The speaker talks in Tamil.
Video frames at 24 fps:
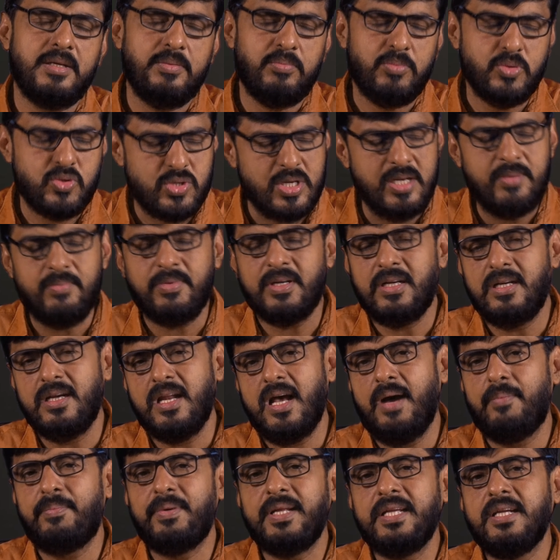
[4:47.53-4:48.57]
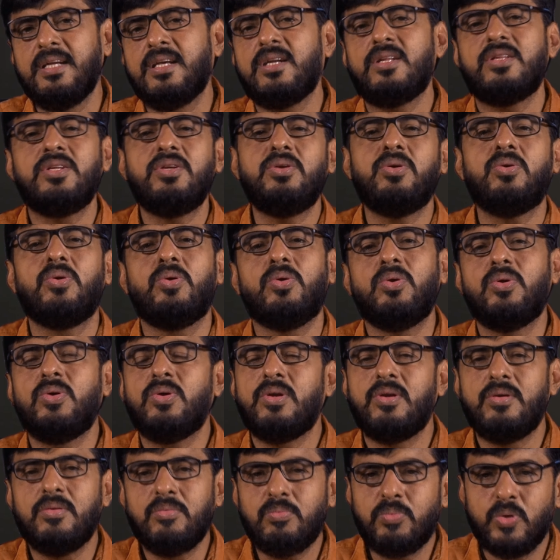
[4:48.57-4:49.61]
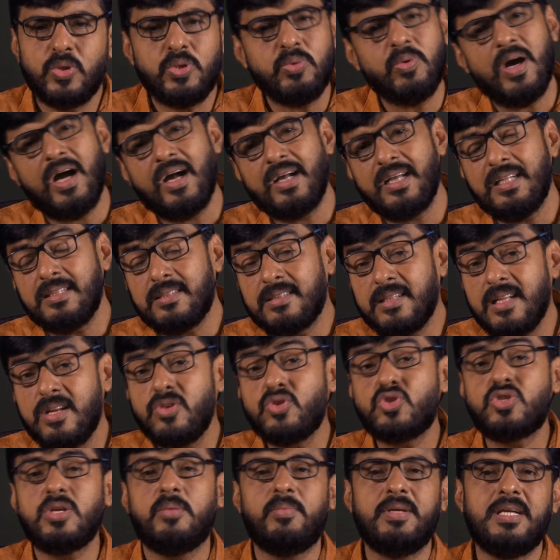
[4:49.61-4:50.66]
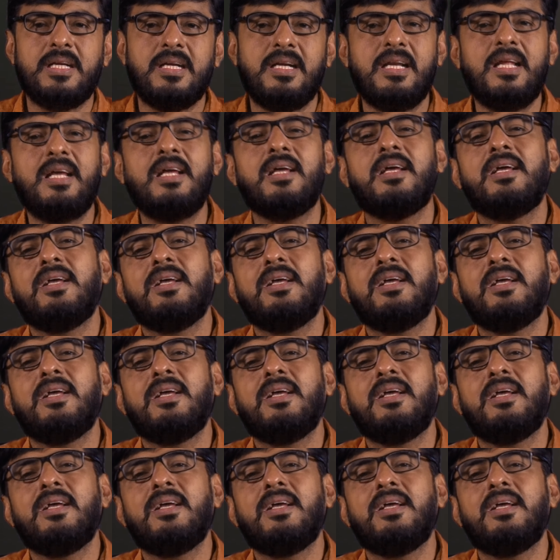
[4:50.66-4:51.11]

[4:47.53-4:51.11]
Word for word: முஸ்லிம்கள் அப்படிங்கிறதையும் பொதுவாக திருச்சபைகளில்